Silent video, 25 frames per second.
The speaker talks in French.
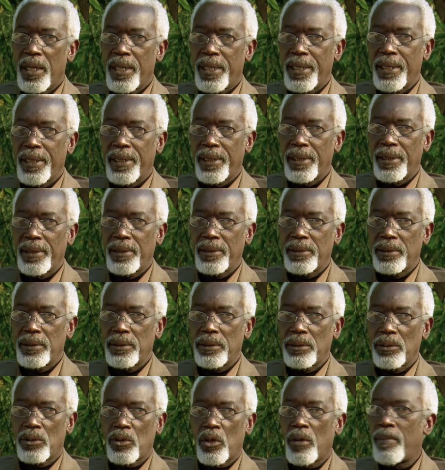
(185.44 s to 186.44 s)
et
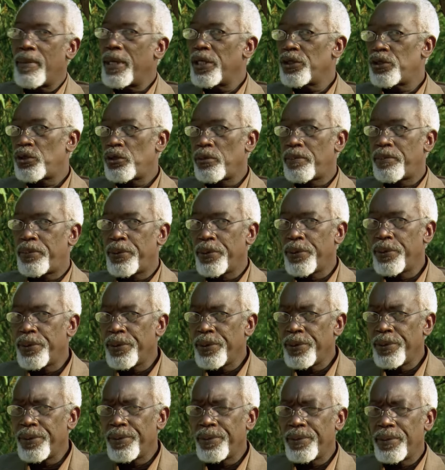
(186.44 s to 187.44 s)
comment je
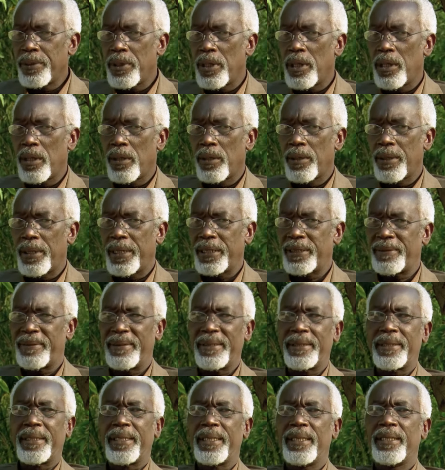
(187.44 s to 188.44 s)
peux euh,
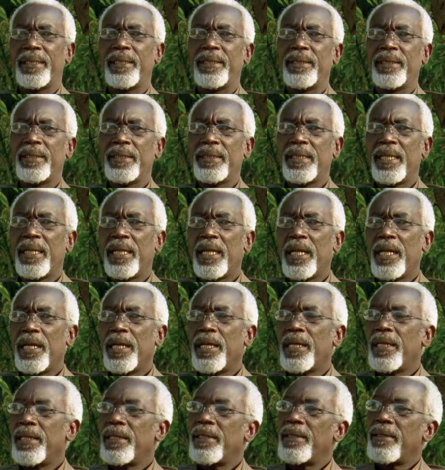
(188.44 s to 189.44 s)
expliquer
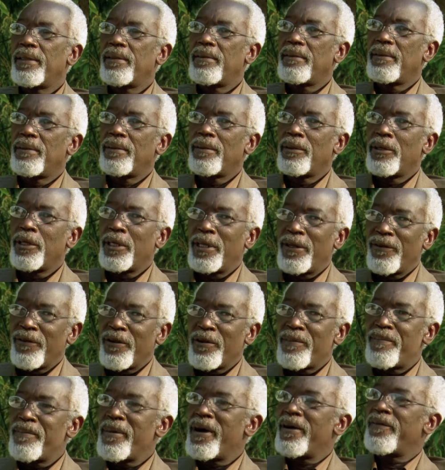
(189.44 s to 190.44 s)
le
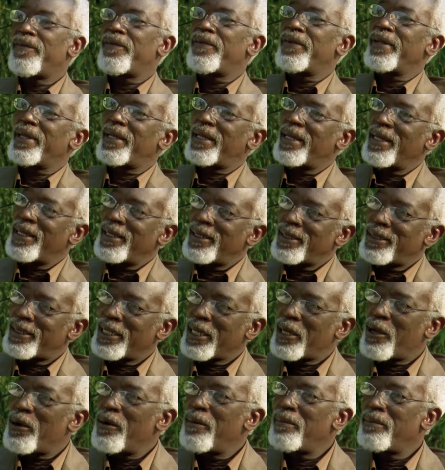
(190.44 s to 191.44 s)
développement africain,
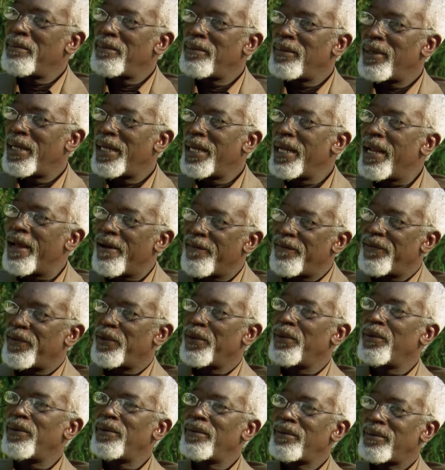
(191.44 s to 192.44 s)
c'est comme un
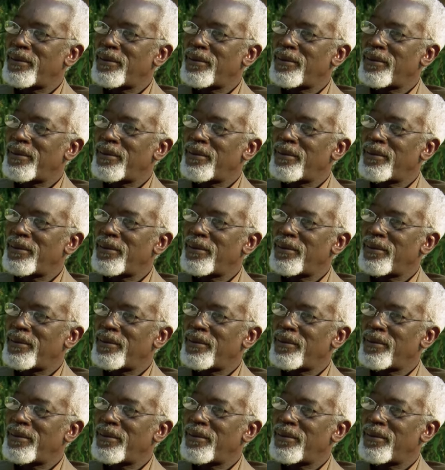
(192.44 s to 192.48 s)
avion,